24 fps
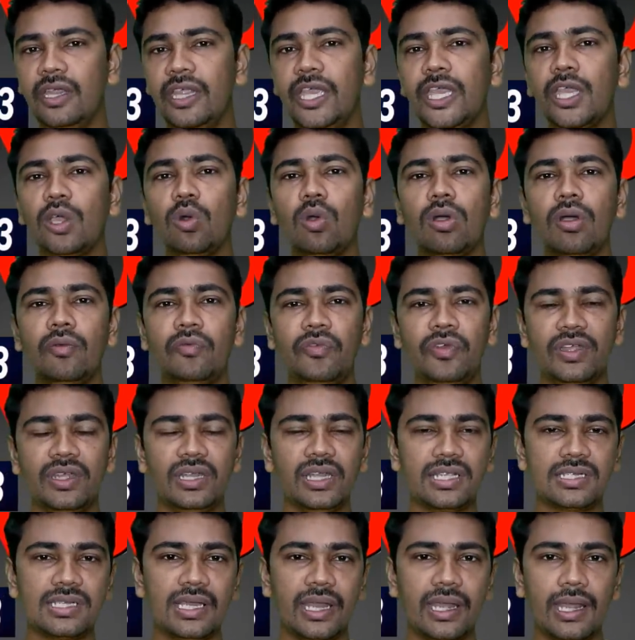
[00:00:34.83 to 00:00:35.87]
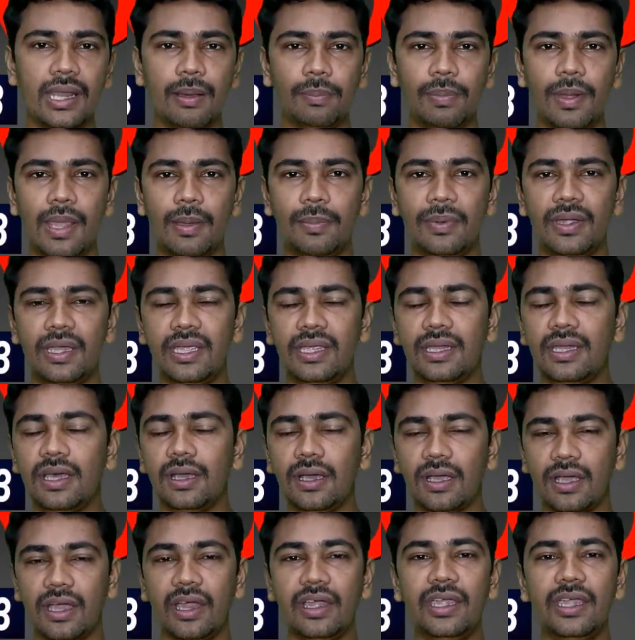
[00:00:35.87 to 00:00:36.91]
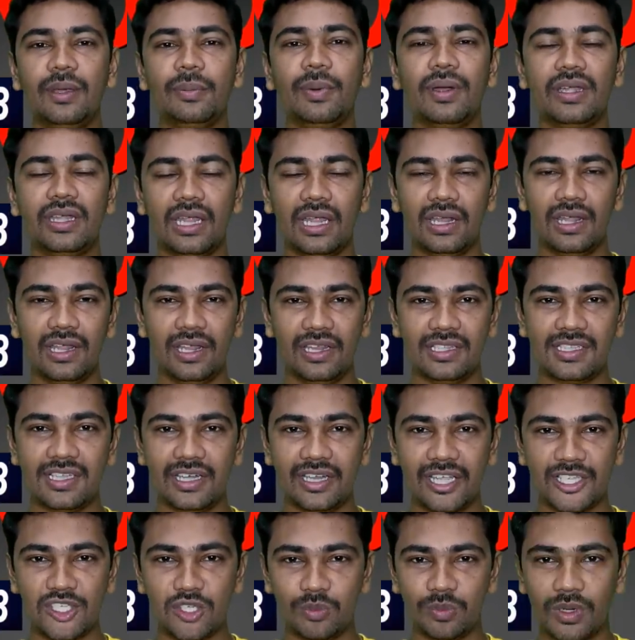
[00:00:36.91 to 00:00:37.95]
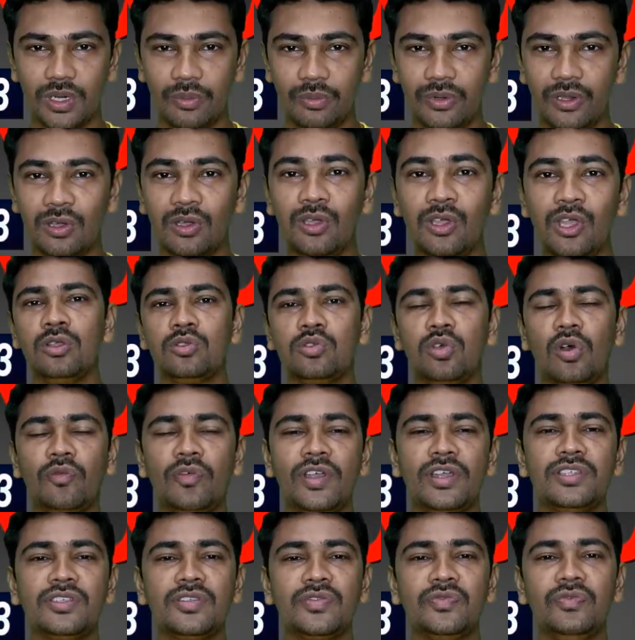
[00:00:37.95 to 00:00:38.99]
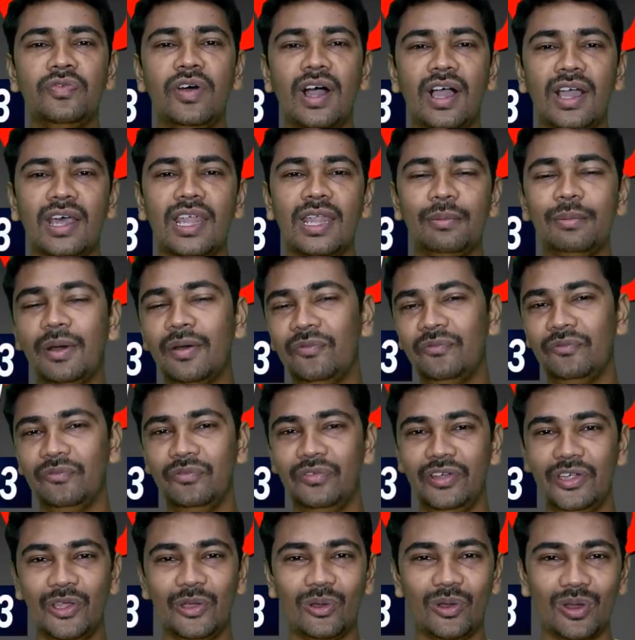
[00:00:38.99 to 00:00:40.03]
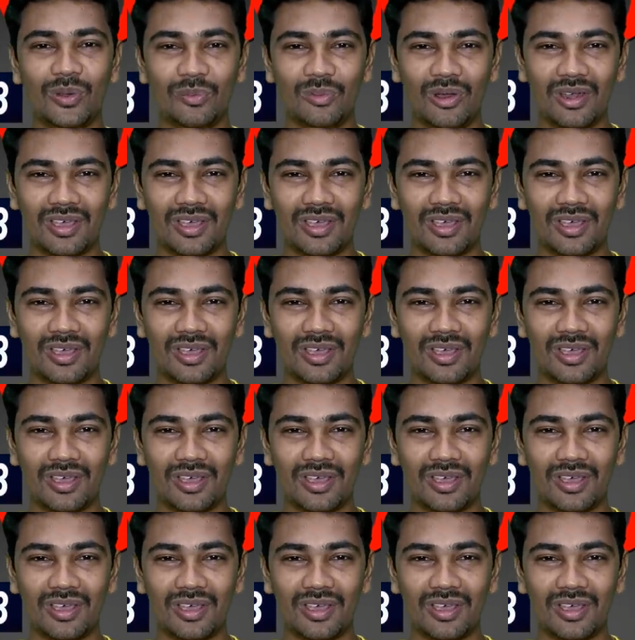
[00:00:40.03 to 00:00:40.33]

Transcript: நீங்கள் உங்கள் ஃபிட்னஸ் லைனில் அப்ளை பண்ணீங்கன்னா கண்டிப்பாக நல்ல ரிசல்ட் அச்சீவ் பண்ண முடியும் ஸோ ஃப்ரெண்ட்ஸ் வாங்க நம்ம வீடியோக்குள்ளே